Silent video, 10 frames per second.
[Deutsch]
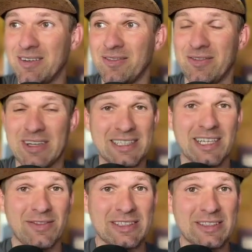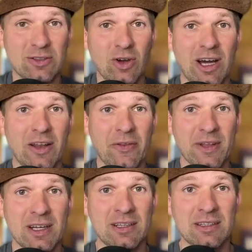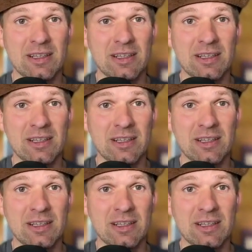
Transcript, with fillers: weiß ich nicht, was es noch alles da an,